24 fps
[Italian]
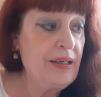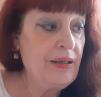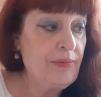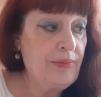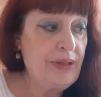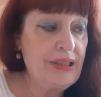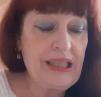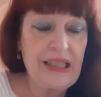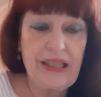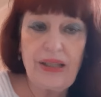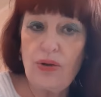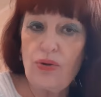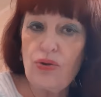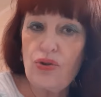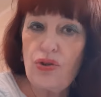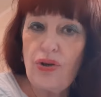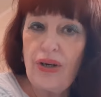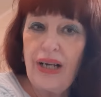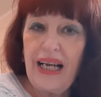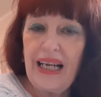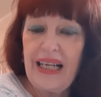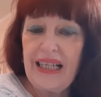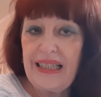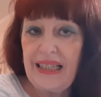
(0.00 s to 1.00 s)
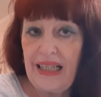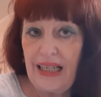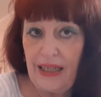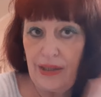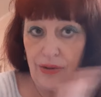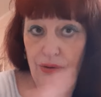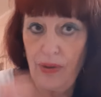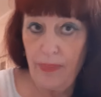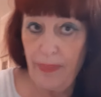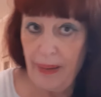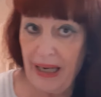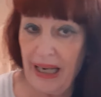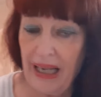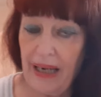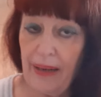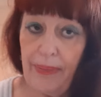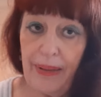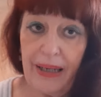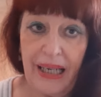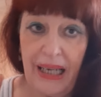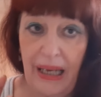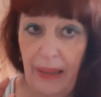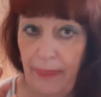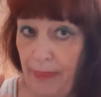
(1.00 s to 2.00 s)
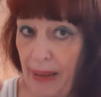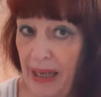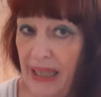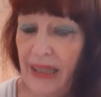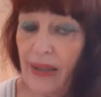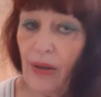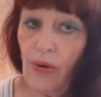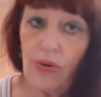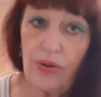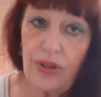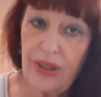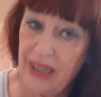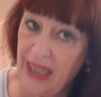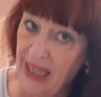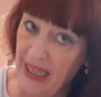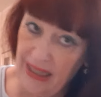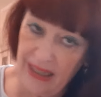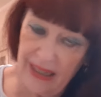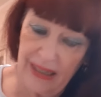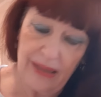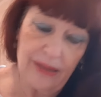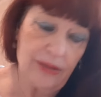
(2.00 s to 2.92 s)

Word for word: Guardate, non so neanche se riesco a parlare perché a parte lo stress,